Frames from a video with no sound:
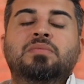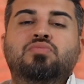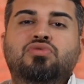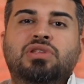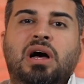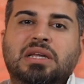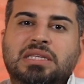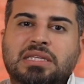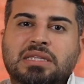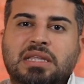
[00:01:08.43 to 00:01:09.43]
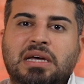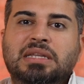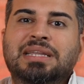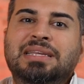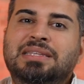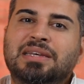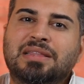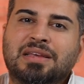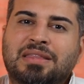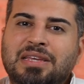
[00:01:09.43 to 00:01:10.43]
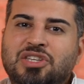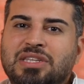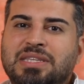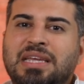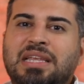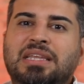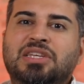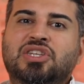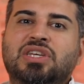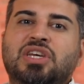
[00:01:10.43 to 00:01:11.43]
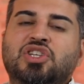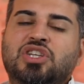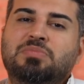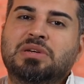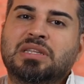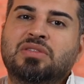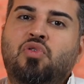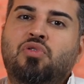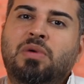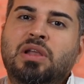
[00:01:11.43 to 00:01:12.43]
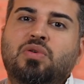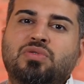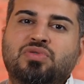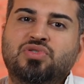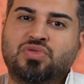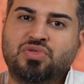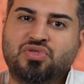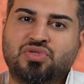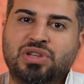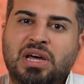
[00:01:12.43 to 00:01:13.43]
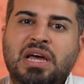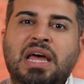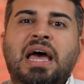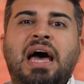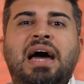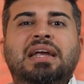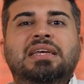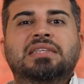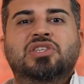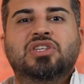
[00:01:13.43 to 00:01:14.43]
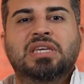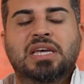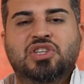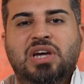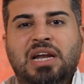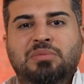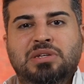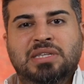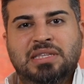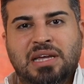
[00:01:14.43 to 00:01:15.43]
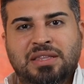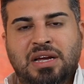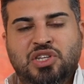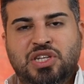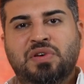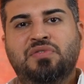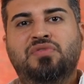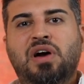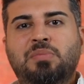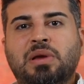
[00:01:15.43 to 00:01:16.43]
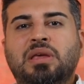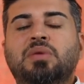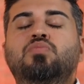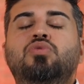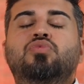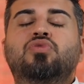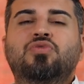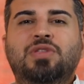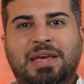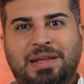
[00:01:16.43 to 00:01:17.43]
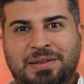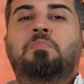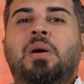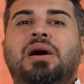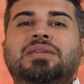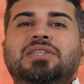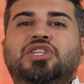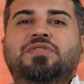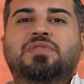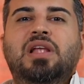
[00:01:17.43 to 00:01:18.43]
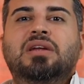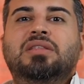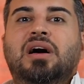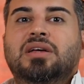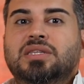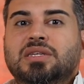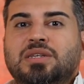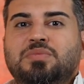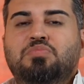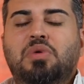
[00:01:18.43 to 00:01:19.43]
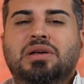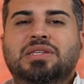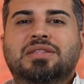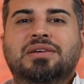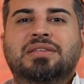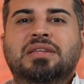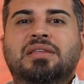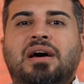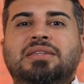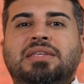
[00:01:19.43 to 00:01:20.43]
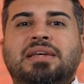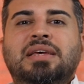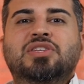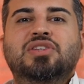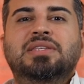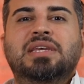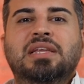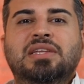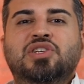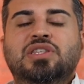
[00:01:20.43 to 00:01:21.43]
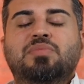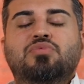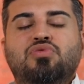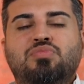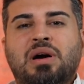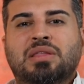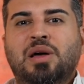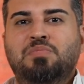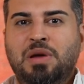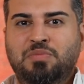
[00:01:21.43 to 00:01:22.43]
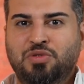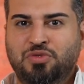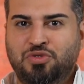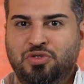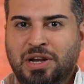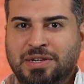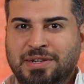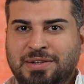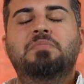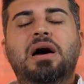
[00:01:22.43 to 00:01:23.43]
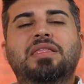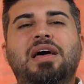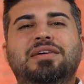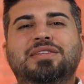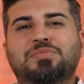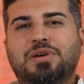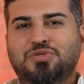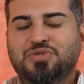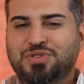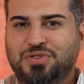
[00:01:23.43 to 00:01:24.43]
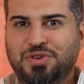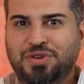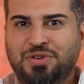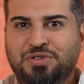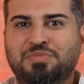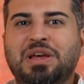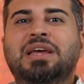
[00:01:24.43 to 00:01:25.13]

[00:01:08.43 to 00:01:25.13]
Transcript: Burada aslında ne sıklıkta cinsel ilişki yaşamanın normal olduğu sorusuna herkes için geçerli bir standart cevap vermek mümkün değil. Bazı çiftler daha sık, bazıları da daha seyrek cinsel ilişkide bulunmaktan memnundurlar. Ben her zaman şunu söylüyorum.